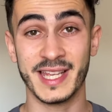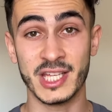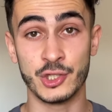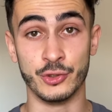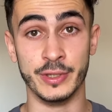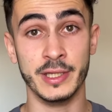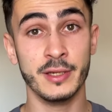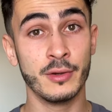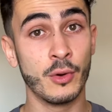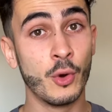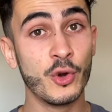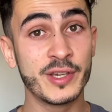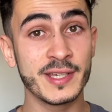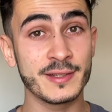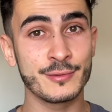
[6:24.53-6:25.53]
Et je n'ai
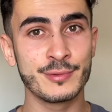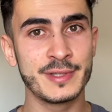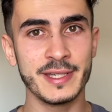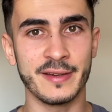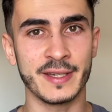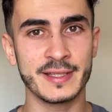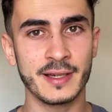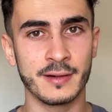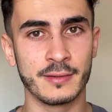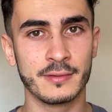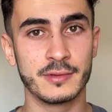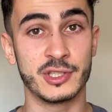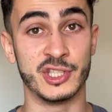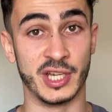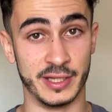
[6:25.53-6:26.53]
aucun souci avec ça.
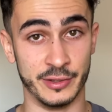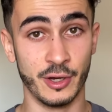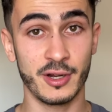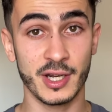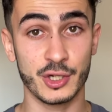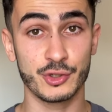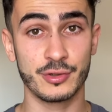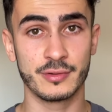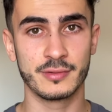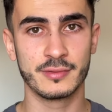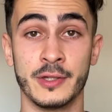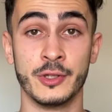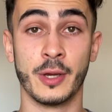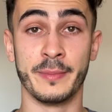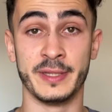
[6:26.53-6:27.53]
J'adore l'argent.
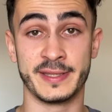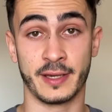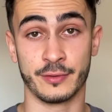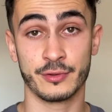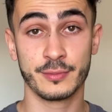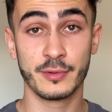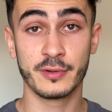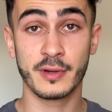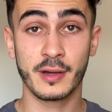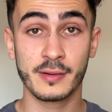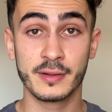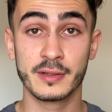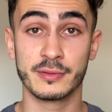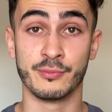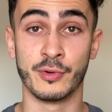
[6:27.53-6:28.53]
Non mais sérieusement, hein.
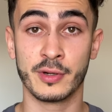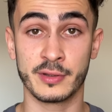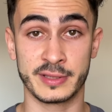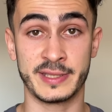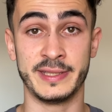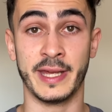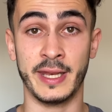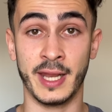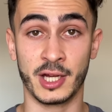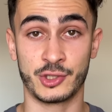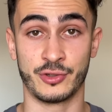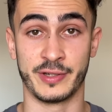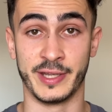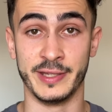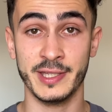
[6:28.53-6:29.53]
moi s'il y a de
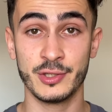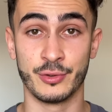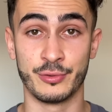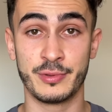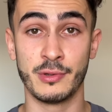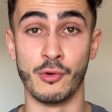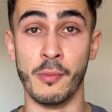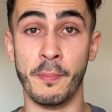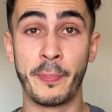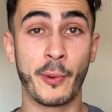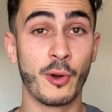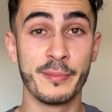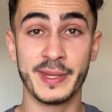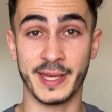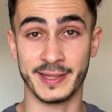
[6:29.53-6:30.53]
l'argent à gagner, je suis le
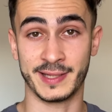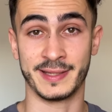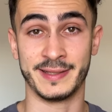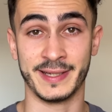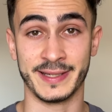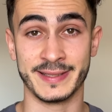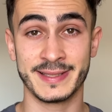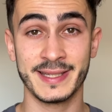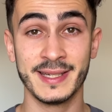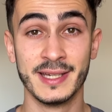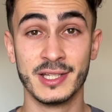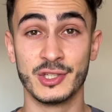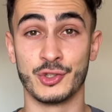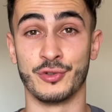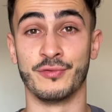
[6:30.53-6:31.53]
premier à être intéressé,
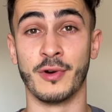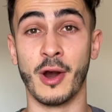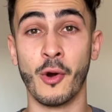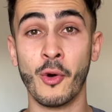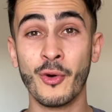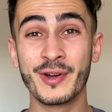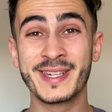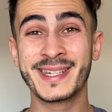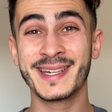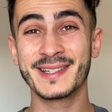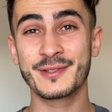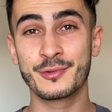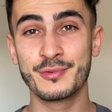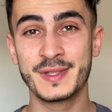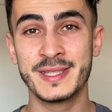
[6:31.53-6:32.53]
je vois aucun
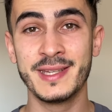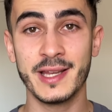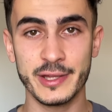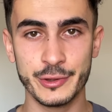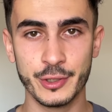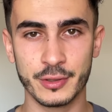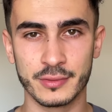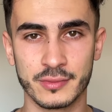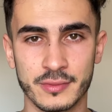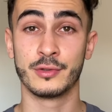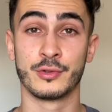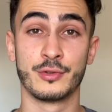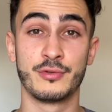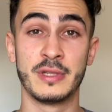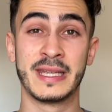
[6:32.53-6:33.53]
souci là-dedans.
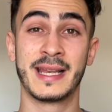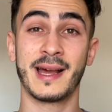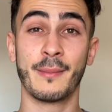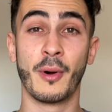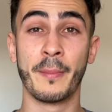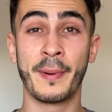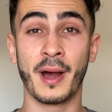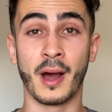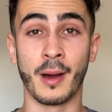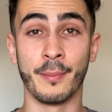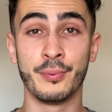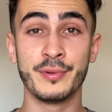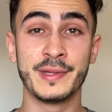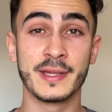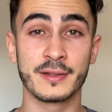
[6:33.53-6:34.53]
Je suis clairement pas un
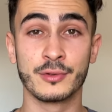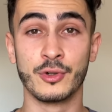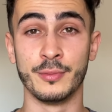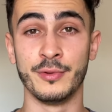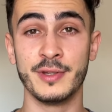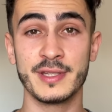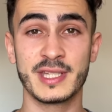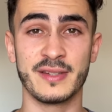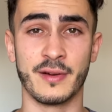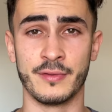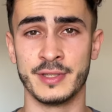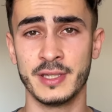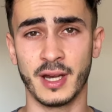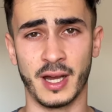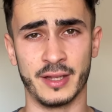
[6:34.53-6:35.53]
putain de communiste qui va vous
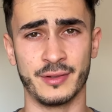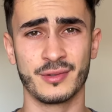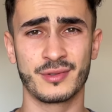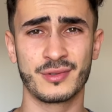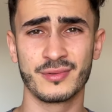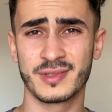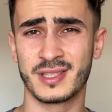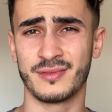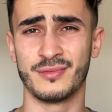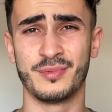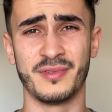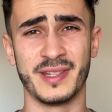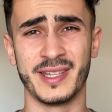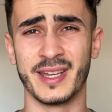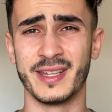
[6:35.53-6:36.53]
dire attention si vous
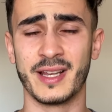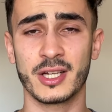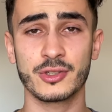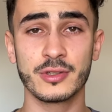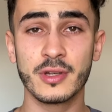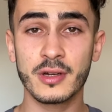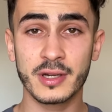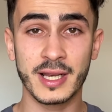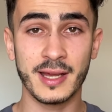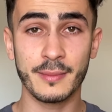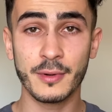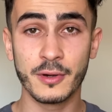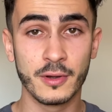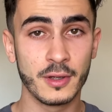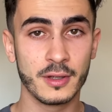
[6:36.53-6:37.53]
pouvez gagner de l'argent. Non,
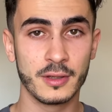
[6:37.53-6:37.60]
clairement.